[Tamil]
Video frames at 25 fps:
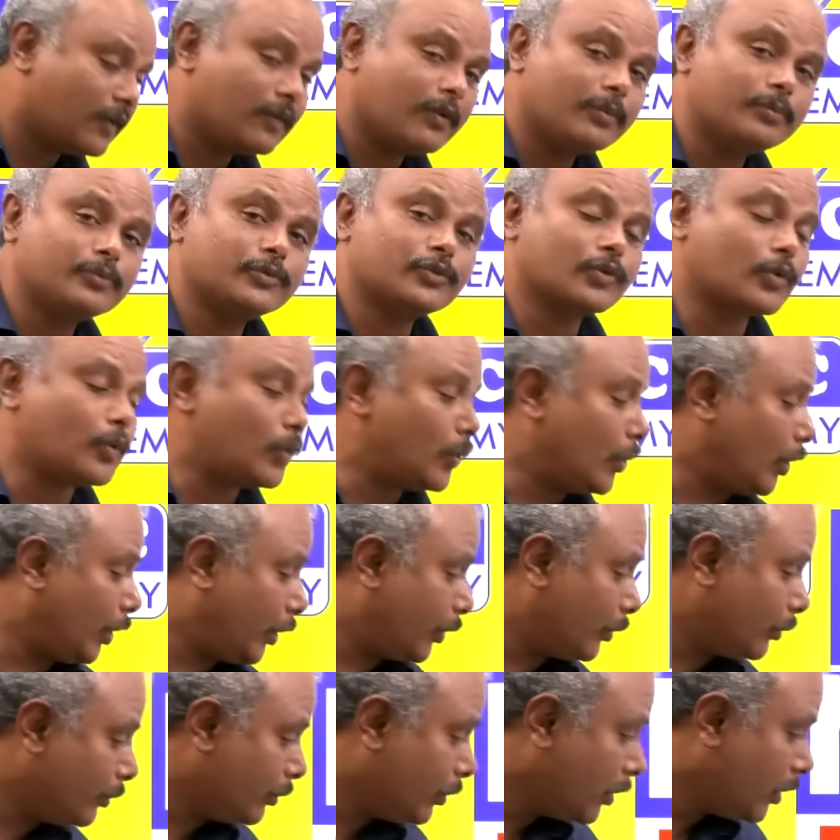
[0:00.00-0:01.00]
செல்லம்
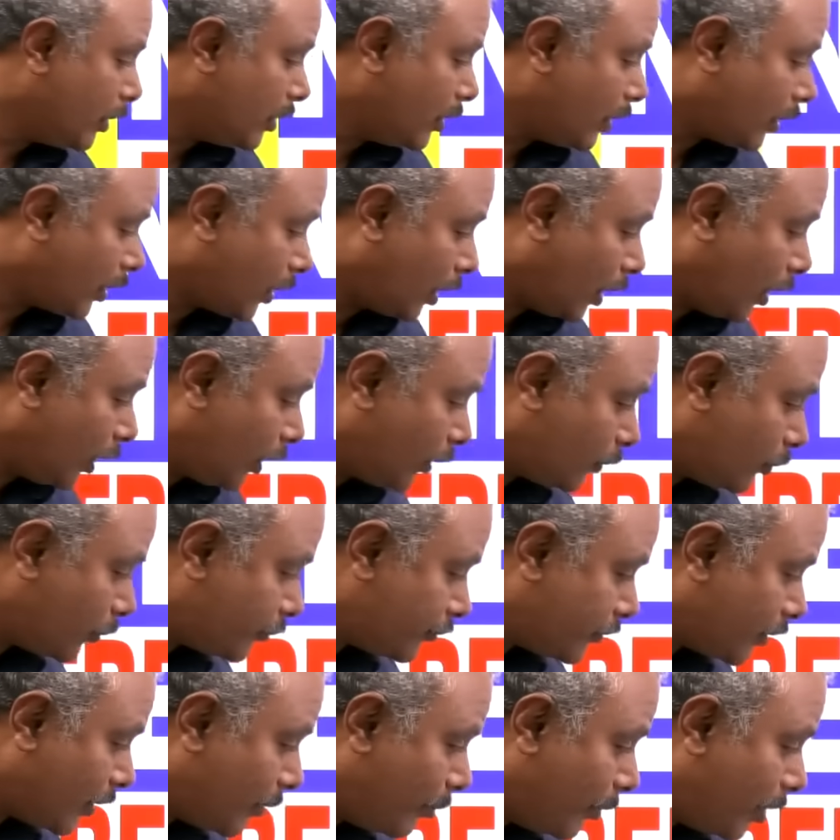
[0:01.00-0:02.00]
ஸ்கூல்லையும்
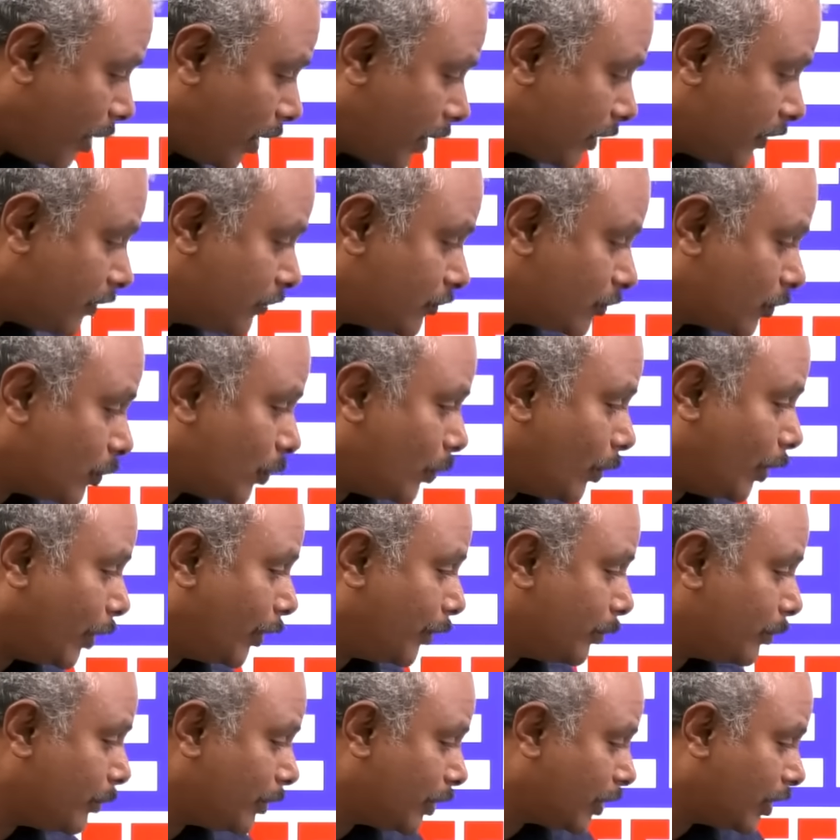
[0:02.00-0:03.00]
கள்ளக்குறிச்சியில் பாரதி
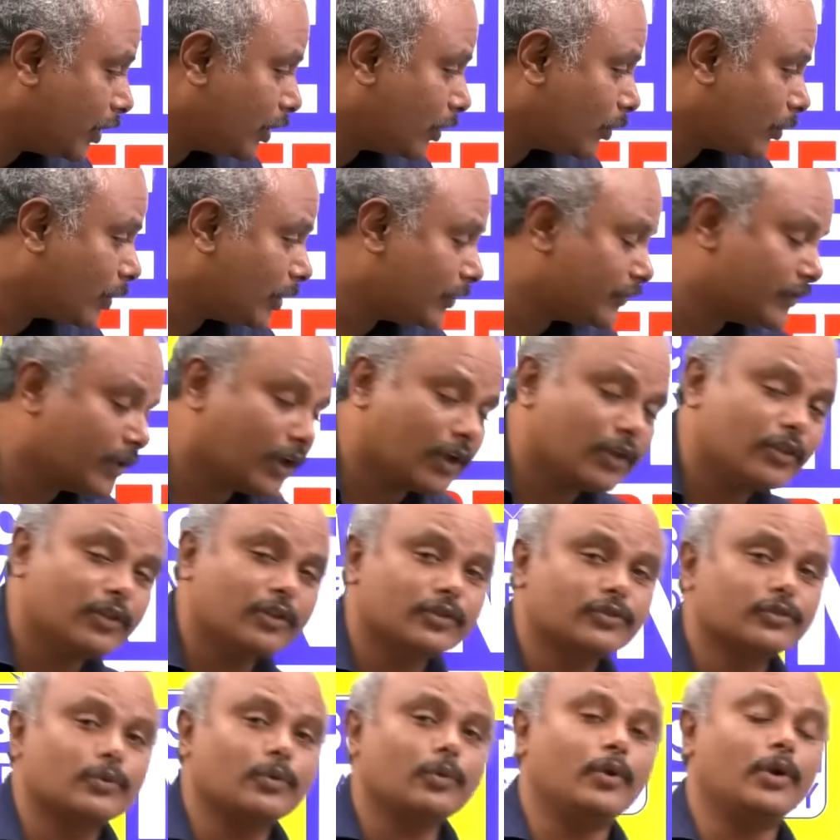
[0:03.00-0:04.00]
ஸ்கூல்லையும் ஈரோட்டில்
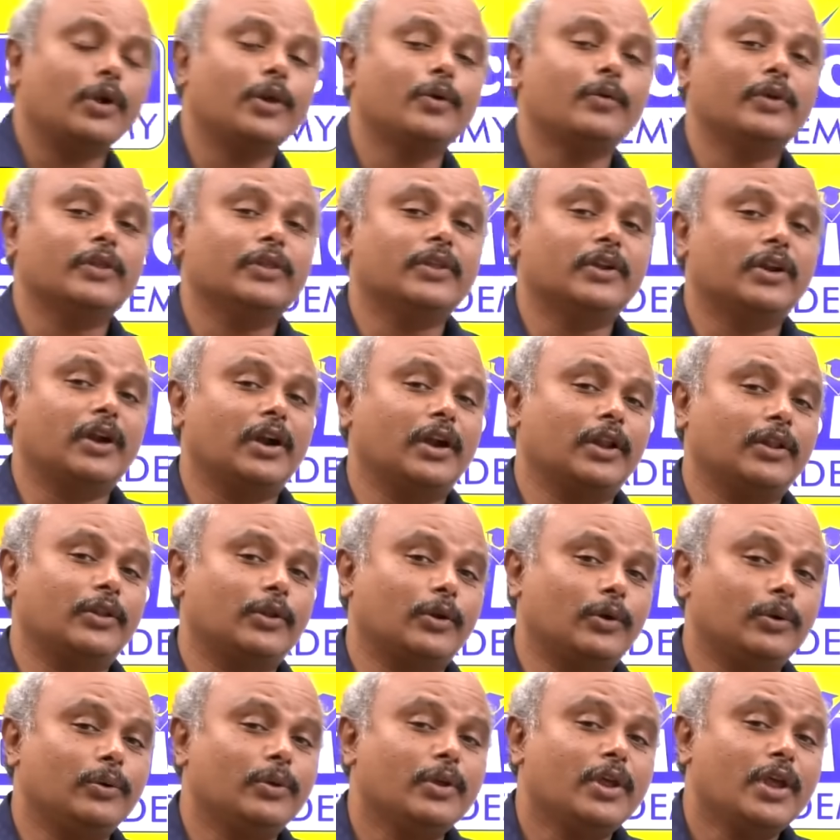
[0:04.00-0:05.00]
செங்குந்தர் ஸ்கூல்லையும் வந்து
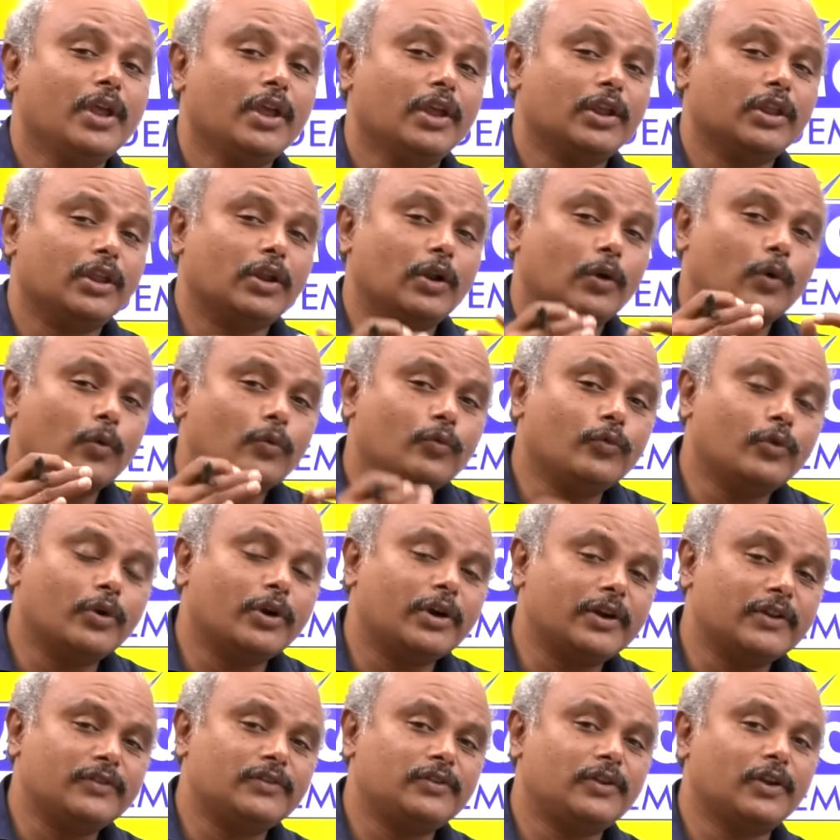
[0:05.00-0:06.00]
நடத்துகிறோம் இதில்
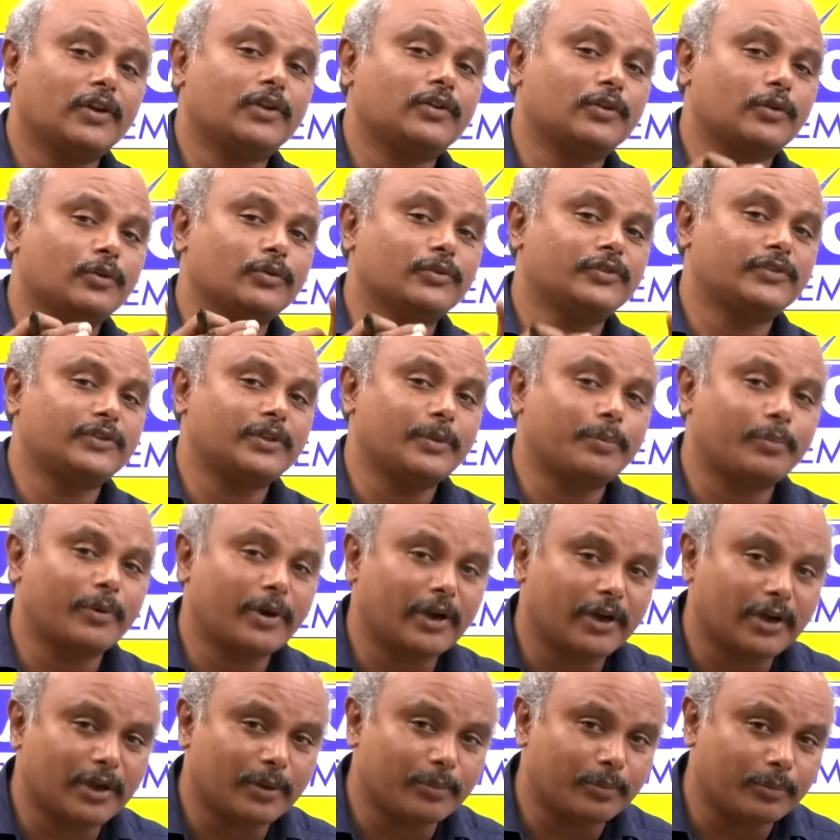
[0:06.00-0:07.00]
ஒவ்வொரு டிஸ்ட்ரிக்ட்டுக்கும்
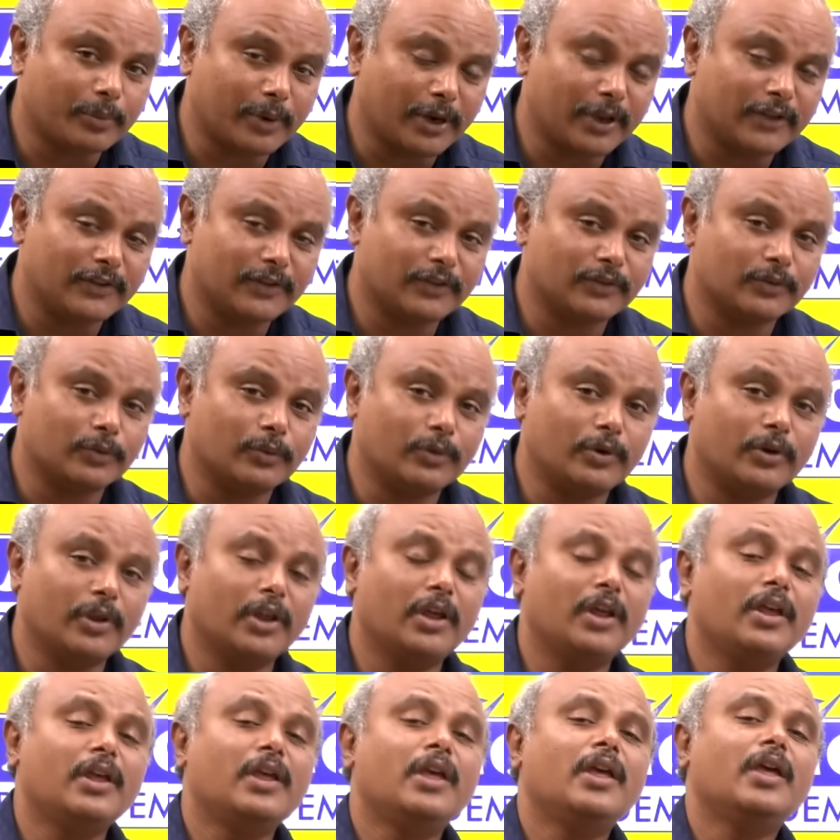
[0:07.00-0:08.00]
செப்பரேட்டாக ப்ரைஸஸ்
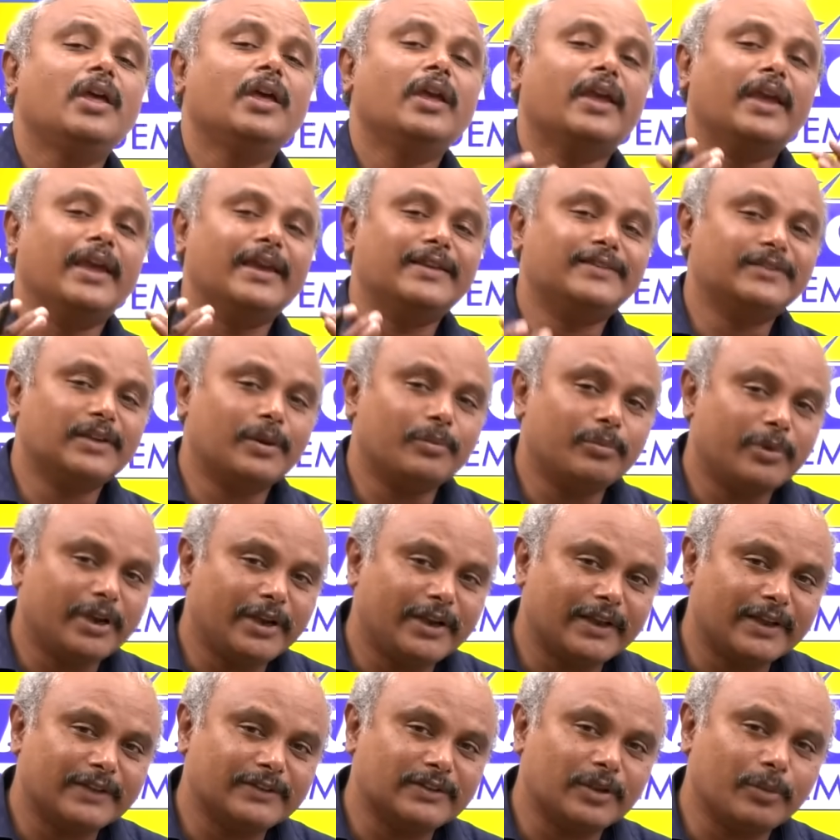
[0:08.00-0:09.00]
உண்டு எக்ஸாம்
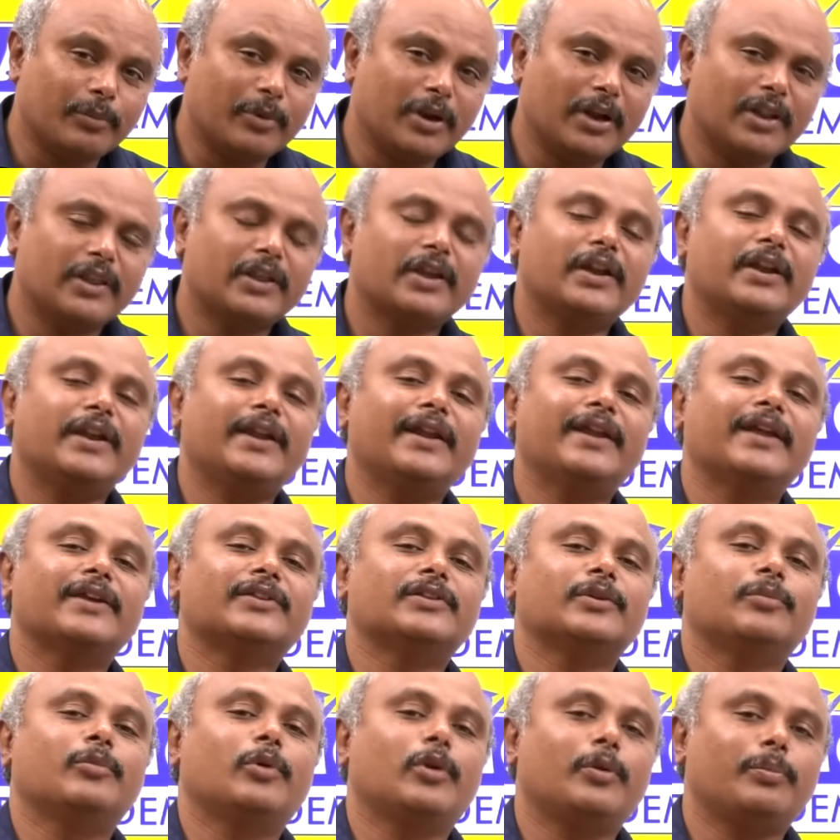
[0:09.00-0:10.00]
நீட் எக்ஸாம் எழுதுங்க நீட்
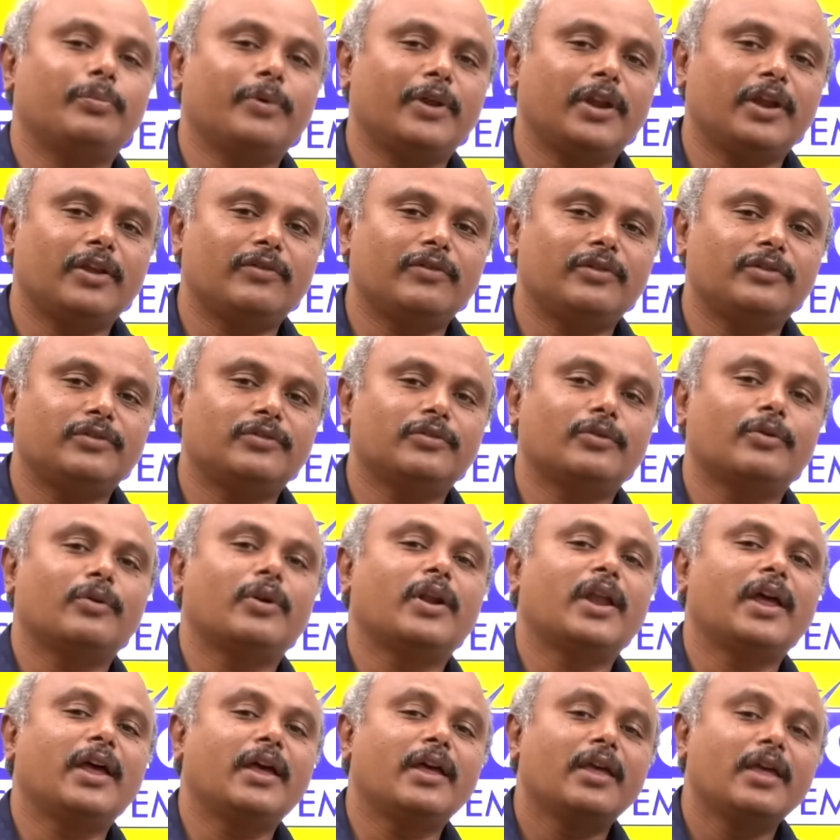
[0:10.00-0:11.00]
எக்ஸாம் ஒரு பெரிய விஷயம்
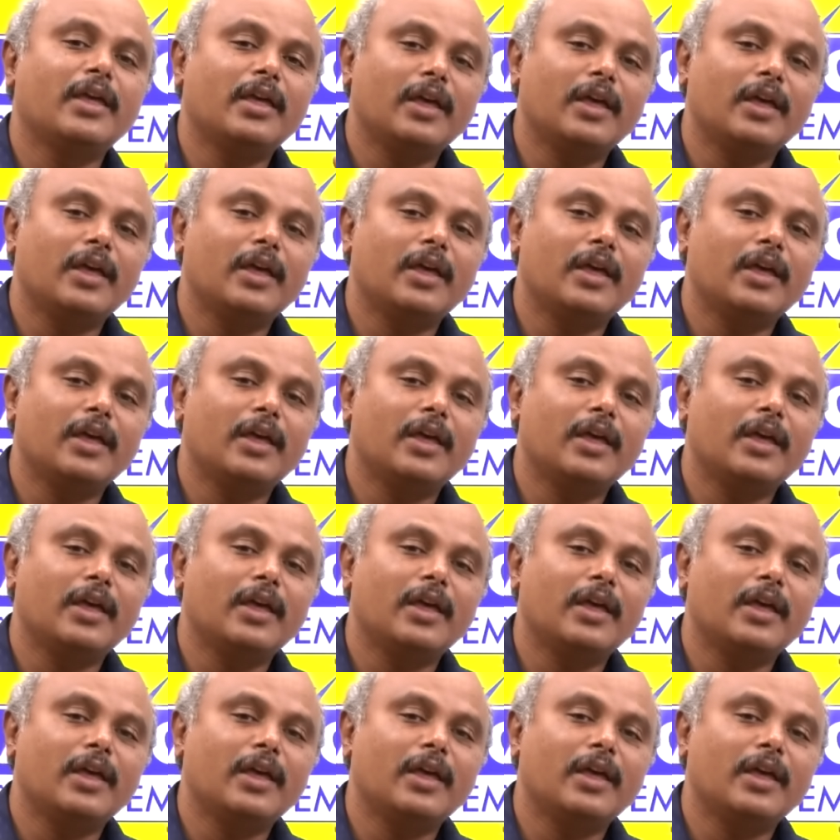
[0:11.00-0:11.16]
இல்லை